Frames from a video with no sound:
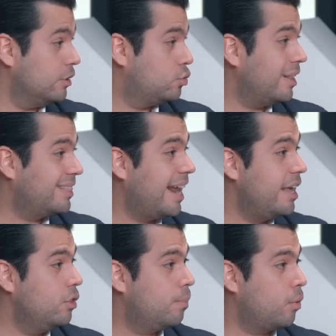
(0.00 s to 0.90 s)
eso ha
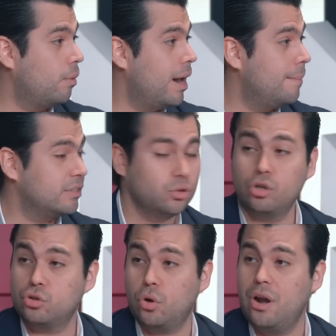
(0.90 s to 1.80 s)
traído problemas,
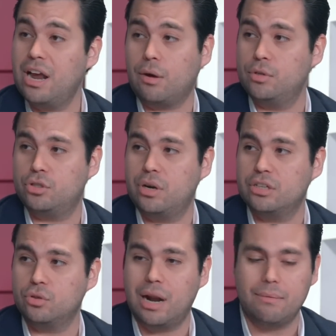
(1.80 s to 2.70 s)
no solo en la Comisión
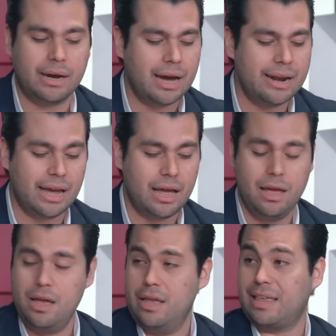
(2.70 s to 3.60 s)
Nacional Bancaria,
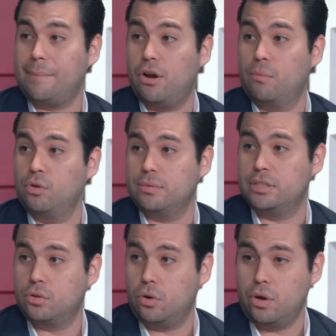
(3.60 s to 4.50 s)
también lo hemos
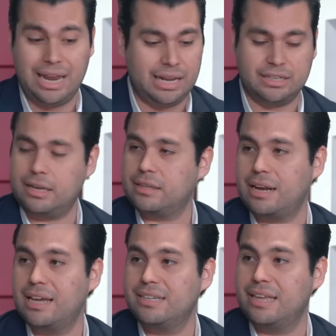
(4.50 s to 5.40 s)
visto en la
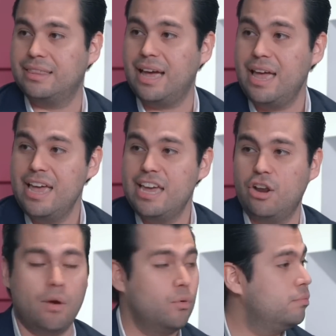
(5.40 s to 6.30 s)
Secretaría de Hacienda
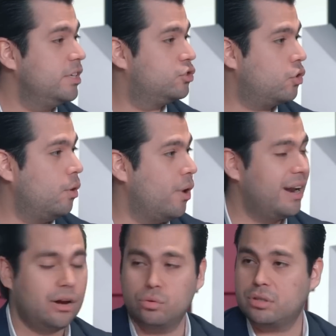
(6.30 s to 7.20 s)
y lo hemos visto como
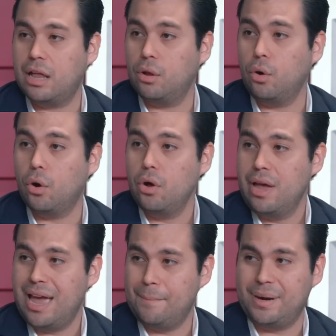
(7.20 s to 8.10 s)
han acusado
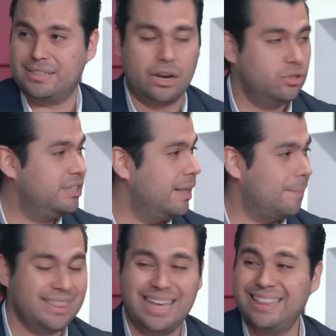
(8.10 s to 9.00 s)
empresarios
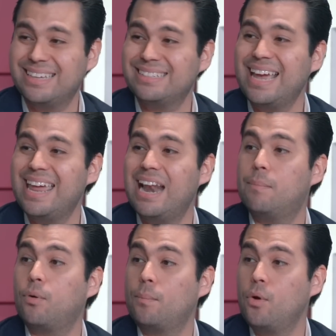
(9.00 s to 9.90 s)
independientes en el
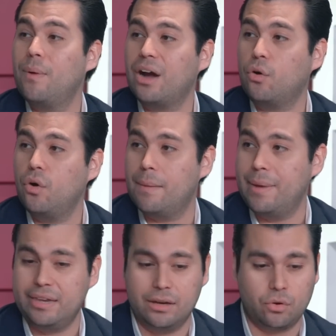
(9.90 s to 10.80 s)
propio Banco de
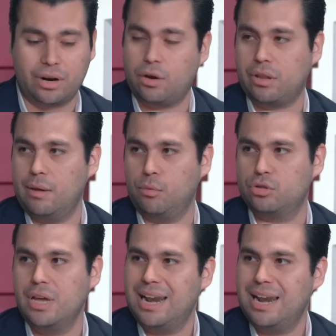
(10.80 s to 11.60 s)
México. Recordemos,